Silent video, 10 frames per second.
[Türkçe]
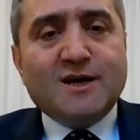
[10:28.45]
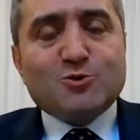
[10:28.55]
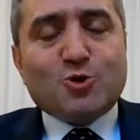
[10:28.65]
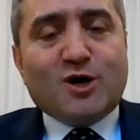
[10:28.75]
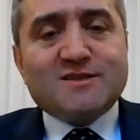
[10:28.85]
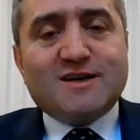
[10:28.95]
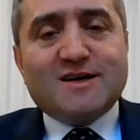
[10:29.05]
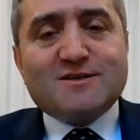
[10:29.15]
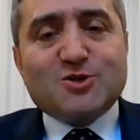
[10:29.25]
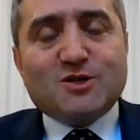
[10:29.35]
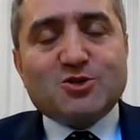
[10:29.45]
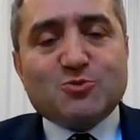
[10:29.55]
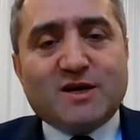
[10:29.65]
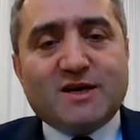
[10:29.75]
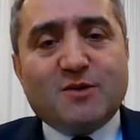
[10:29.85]
Şu anda
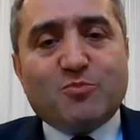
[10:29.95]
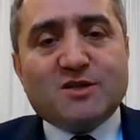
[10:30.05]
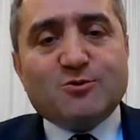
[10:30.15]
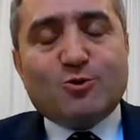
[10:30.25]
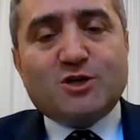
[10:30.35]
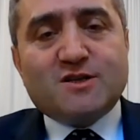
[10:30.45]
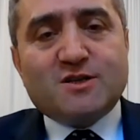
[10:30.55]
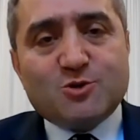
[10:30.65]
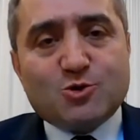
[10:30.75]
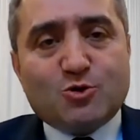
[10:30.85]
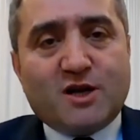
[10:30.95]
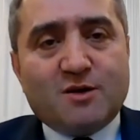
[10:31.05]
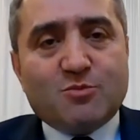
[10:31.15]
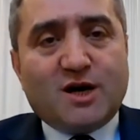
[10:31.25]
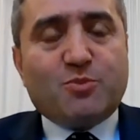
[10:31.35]
çalışmayı yapan hocalarımız o
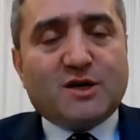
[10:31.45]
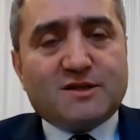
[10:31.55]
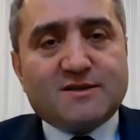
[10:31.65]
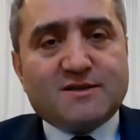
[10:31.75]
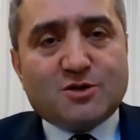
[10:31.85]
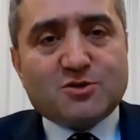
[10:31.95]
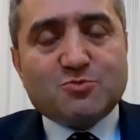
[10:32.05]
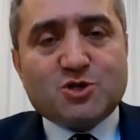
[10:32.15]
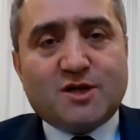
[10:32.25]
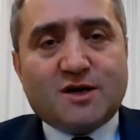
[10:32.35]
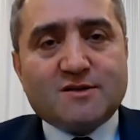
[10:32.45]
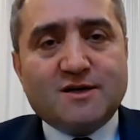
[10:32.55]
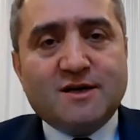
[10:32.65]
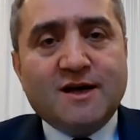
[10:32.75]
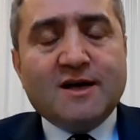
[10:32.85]
dönem AK Parti'de
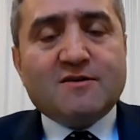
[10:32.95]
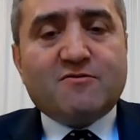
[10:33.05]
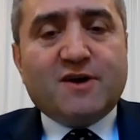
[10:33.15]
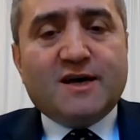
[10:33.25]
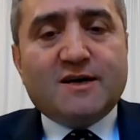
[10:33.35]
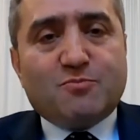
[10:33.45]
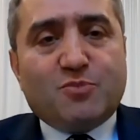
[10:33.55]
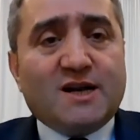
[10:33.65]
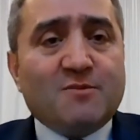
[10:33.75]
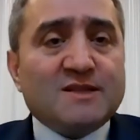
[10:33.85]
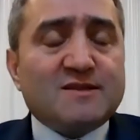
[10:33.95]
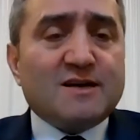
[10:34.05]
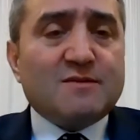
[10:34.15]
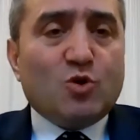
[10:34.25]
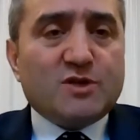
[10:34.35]
çalışmışlardı ve
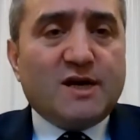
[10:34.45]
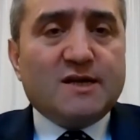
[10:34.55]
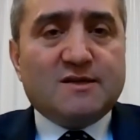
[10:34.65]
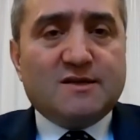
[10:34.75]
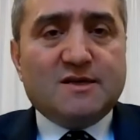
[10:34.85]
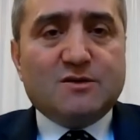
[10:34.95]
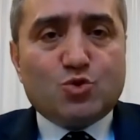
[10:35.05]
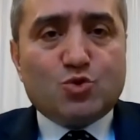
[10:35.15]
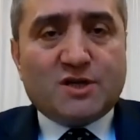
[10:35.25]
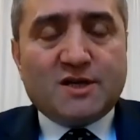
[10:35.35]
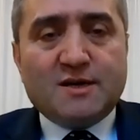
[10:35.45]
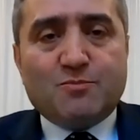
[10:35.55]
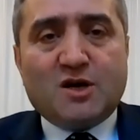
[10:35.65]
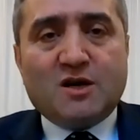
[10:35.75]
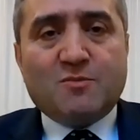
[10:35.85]
parlamenter model e, üzerine,
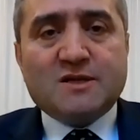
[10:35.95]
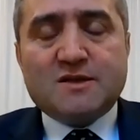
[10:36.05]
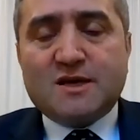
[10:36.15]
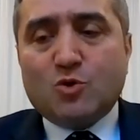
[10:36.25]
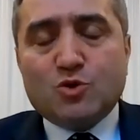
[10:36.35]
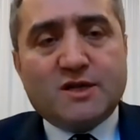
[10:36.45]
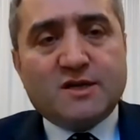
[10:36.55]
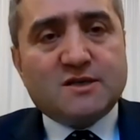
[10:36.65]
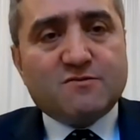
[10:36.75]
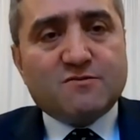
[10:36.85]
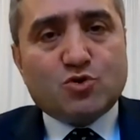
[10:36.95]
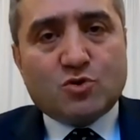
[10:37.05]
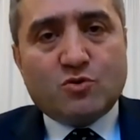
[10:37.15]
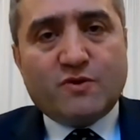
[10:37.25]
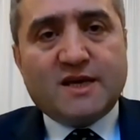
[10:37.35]
parlamenter modelin
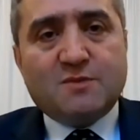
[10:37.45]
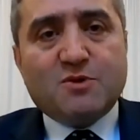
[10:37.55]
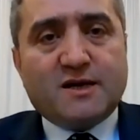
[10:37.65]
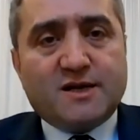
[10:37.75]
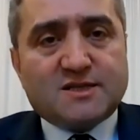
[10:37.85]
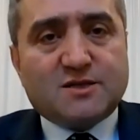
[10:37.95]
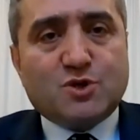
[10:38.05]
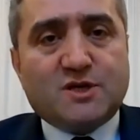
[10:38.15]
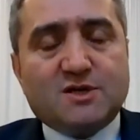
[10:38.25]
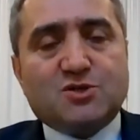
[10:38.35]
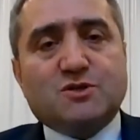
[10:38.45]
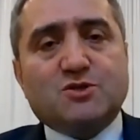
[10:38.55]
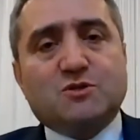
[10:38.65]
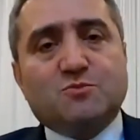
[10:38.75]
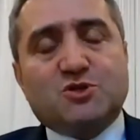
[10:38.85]
revizyonu ve yeni bir anayasa üzerine
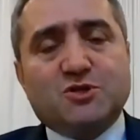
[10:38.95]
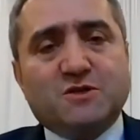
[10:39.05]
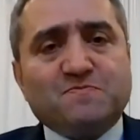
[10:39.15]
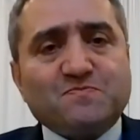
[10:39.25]
çalışılmıştı.